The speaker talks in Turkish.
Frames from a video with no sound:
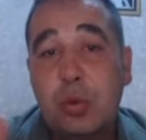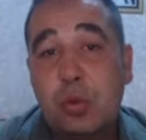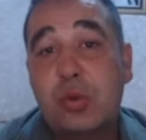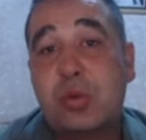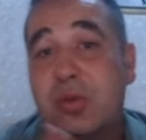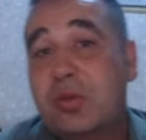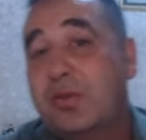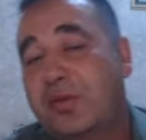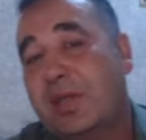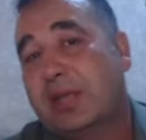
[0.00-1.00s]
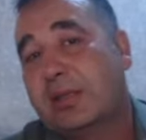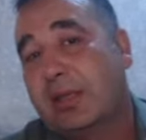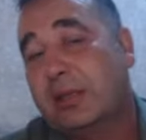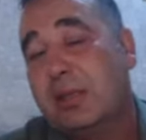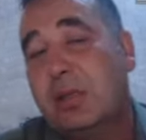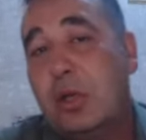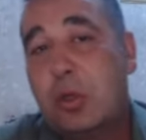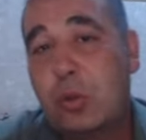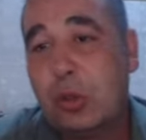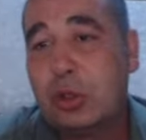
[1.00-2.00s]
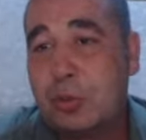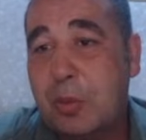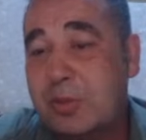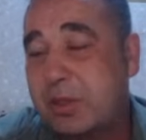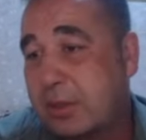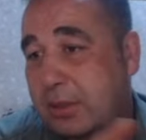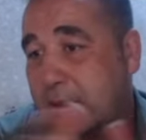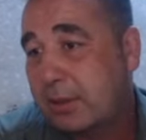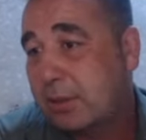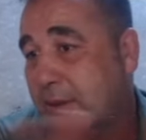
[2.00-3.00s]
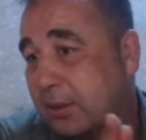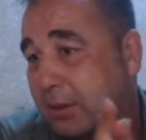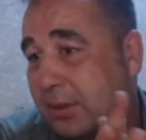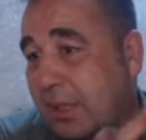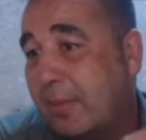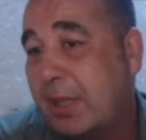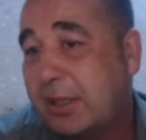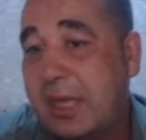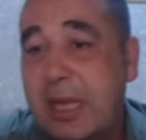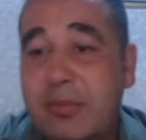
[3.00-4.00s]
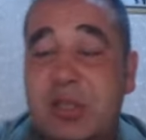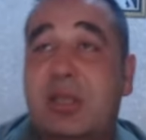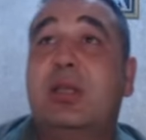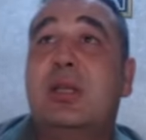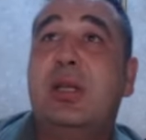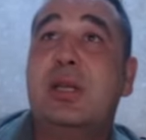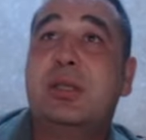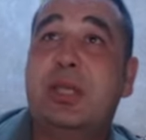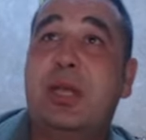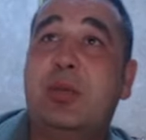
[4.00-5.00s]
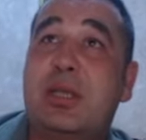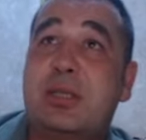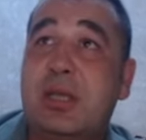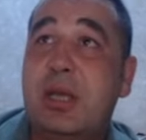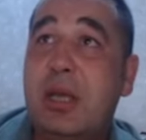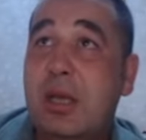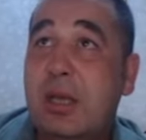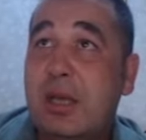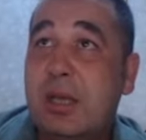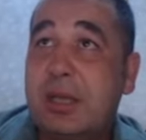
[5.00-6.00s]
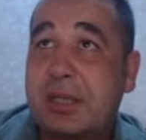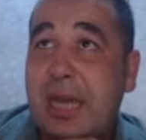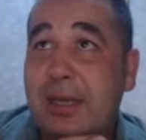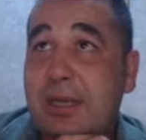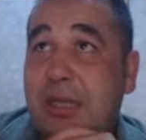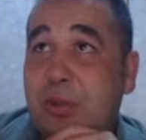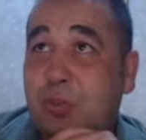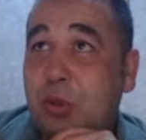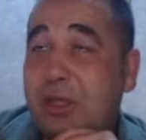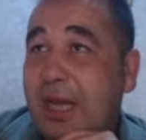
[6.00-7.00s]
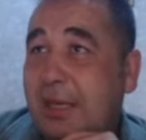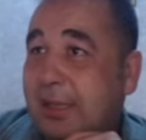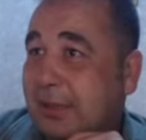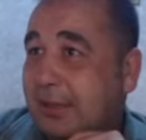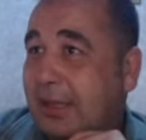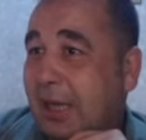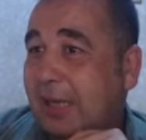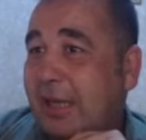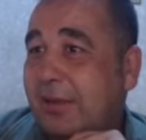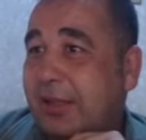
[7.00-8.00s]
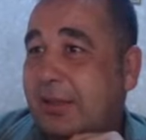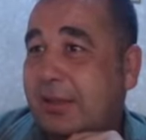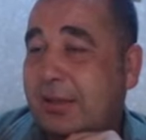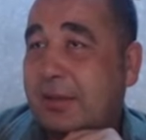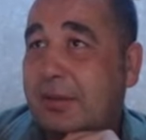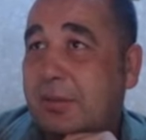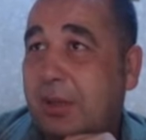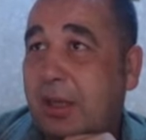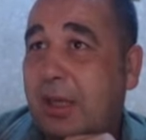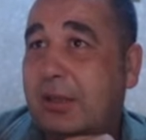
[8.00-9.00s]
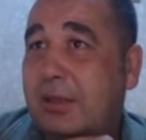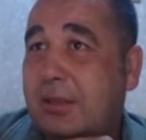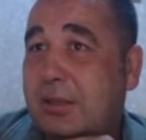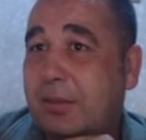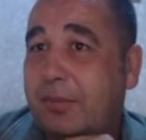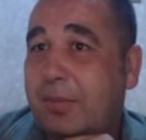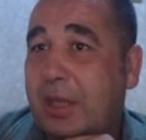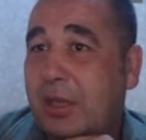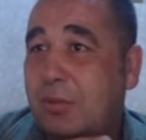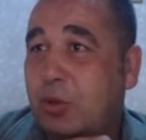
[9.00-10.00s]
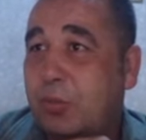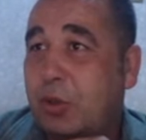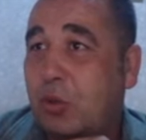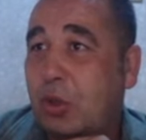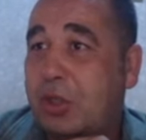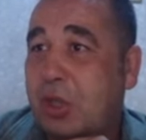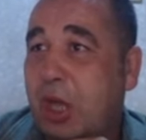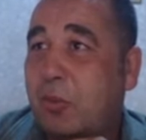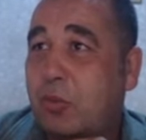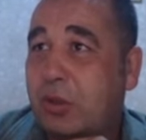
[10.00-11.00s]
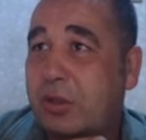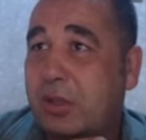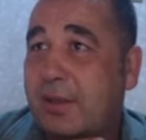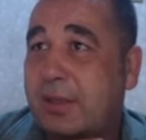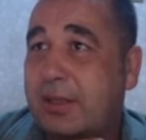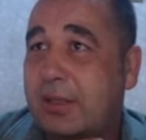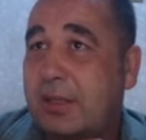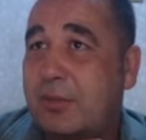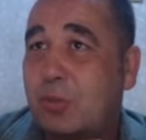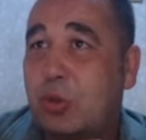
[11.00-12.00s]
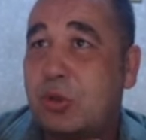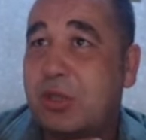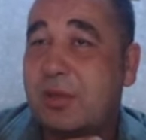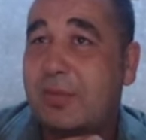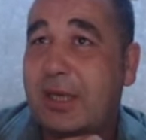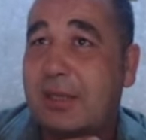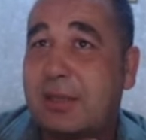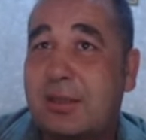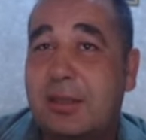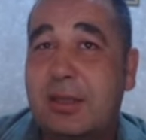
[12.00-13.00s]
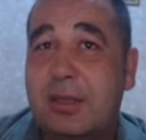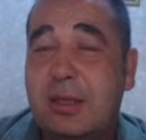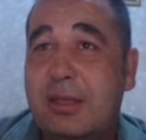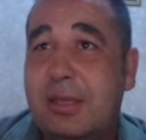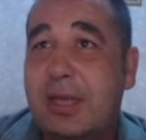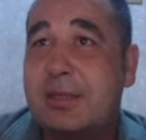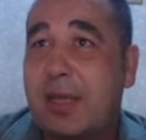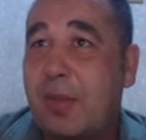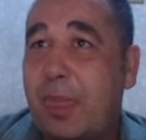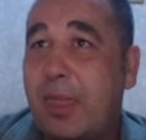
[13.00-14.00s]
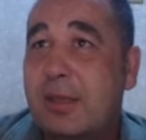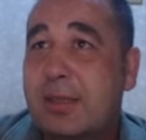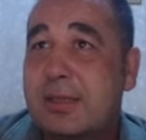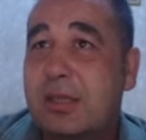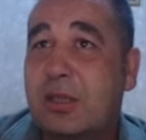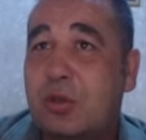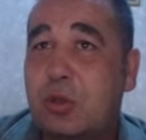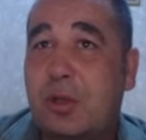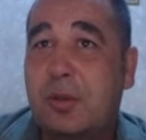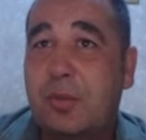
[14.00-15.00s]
üstü fiyatları konuşmamız e, zamanı gelmiştir diyebiliriz. Geldik bu diyarların kralı. Evet aldık bakalım şu bitcoin ne yapıyor. Evet hiç bütün çizimler gitti. Neyse sıkıntı yok.